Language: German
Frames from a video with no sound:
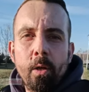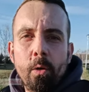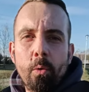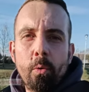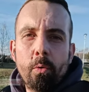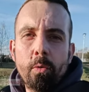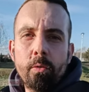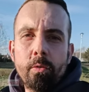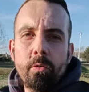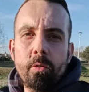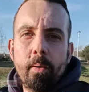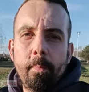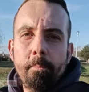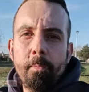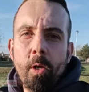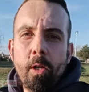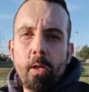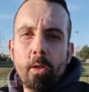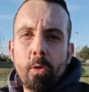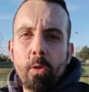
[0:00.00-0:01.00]
Und ähm,
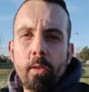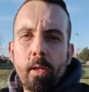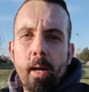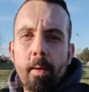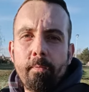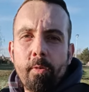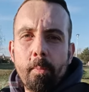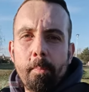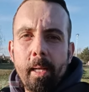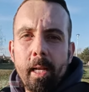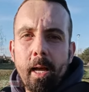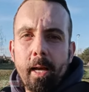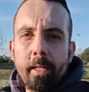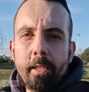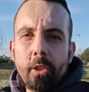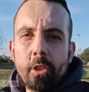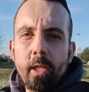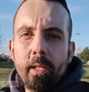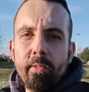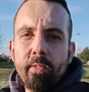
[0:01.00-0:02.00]
ja, da könnt ihr einfach mal
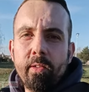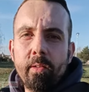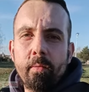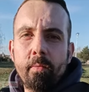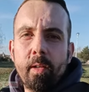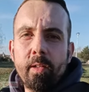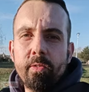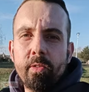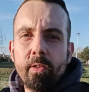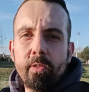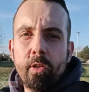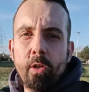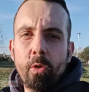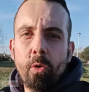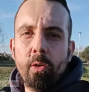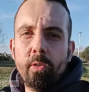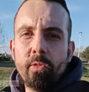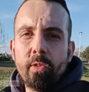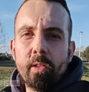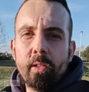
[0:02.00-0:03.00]
einschätzen, was das
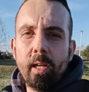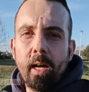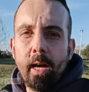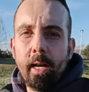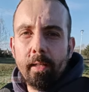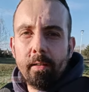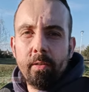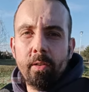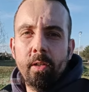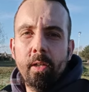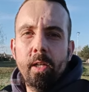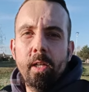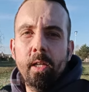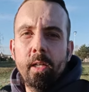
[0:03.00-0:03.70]
gekostet hat,